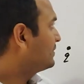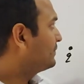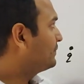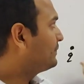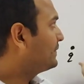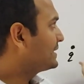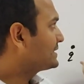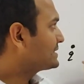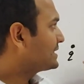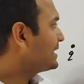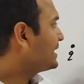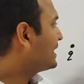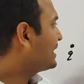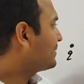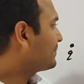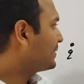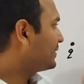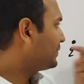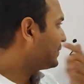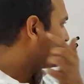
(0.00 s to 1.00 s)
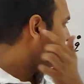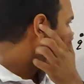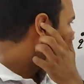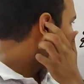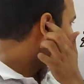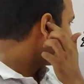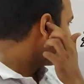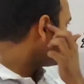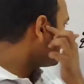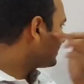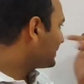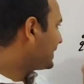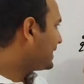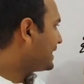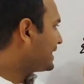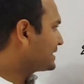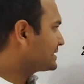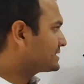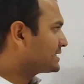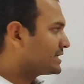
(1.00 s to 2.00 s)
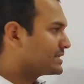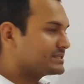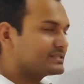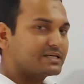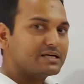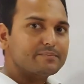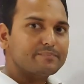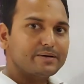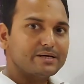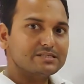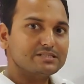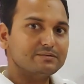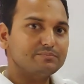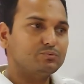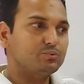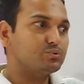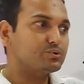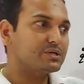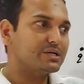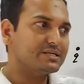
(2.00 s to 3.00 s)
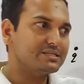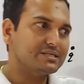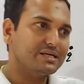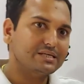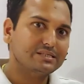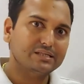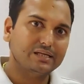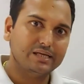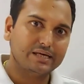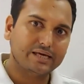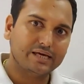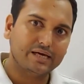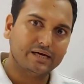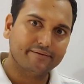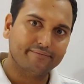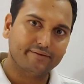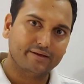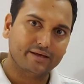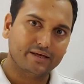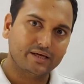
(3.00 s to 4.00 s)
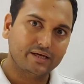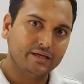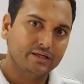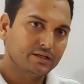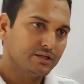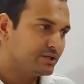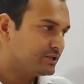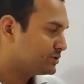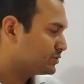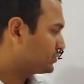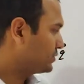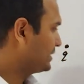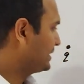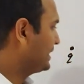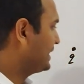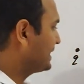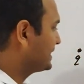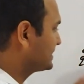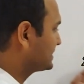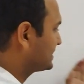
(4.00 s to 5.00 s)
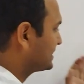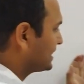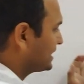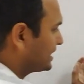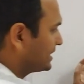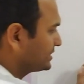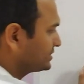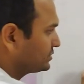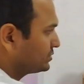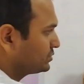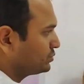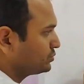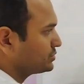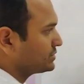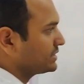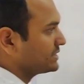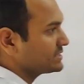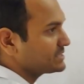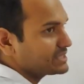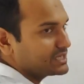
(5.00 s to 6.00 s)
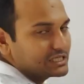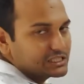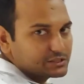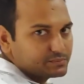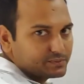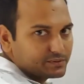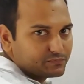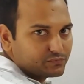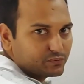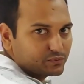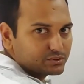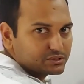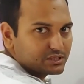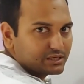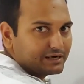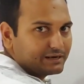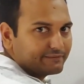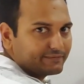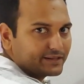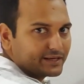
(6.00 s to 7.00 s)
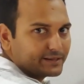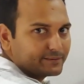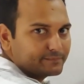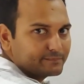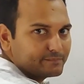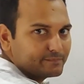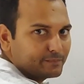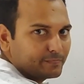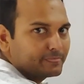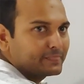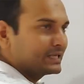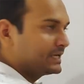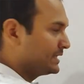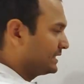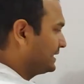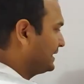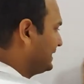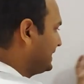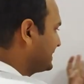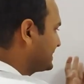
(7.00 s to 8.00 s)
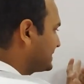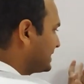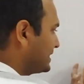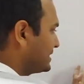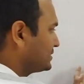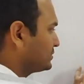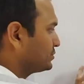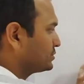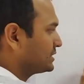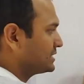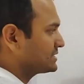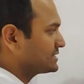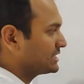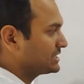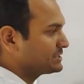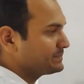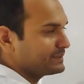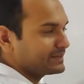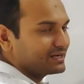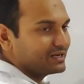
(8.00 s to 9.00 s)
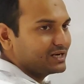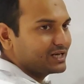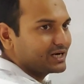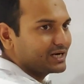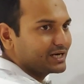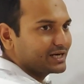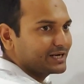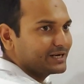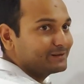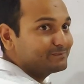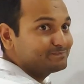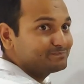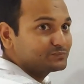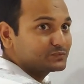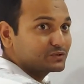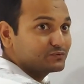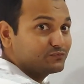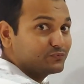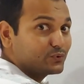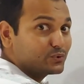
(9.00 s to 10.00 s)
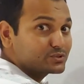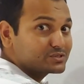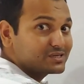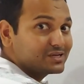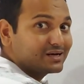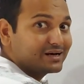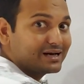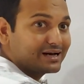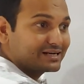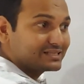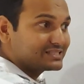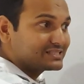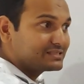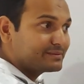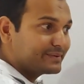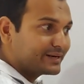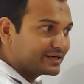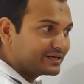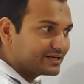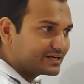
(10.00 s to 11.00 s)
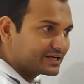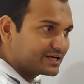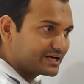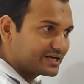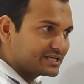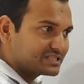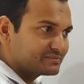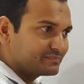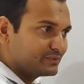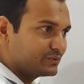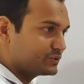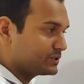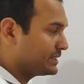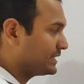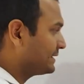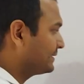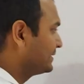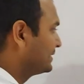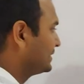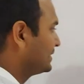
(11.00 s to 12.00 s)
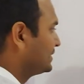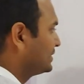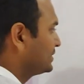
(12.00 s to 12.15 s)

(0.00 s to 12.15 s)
वैसे ही यहाँ पे हो रहा है कि आप एक चार्ज के पास जब दूसरा चार्ज लेके आते हैं तो एक चार्ज दूसरे चार्ज पे फोर्स लगाता है एक चार्ज दूसरे चार्ज पे क्या लगाएगा फोर्स लगाएगा जैसे मैग्नेट के केस में होता है